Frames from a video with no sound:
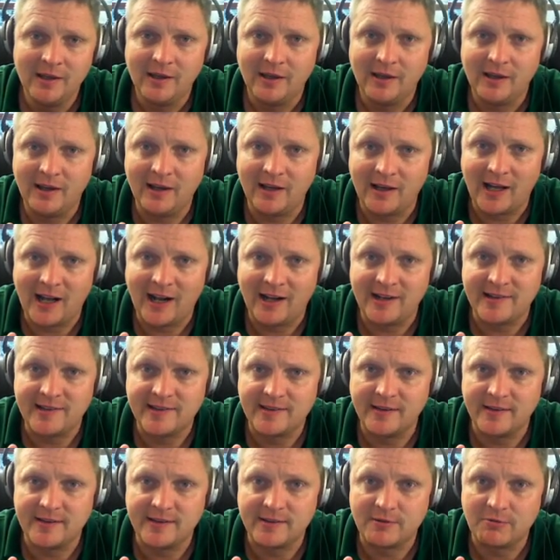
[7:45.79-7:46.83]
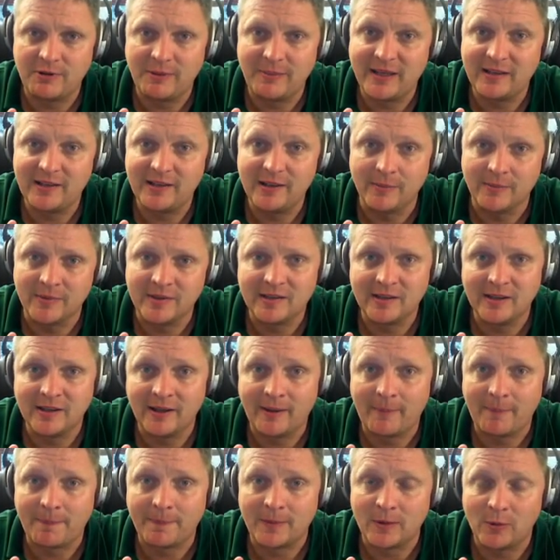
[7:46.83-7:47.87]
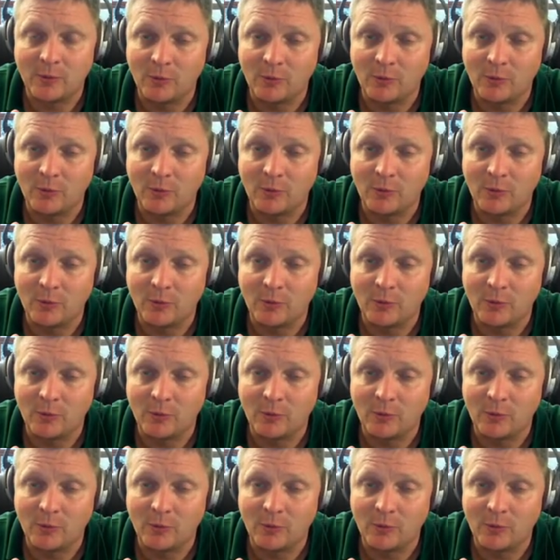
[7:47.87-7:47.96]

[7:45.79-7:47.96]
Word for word: äh, als Streaming nimmt ähm,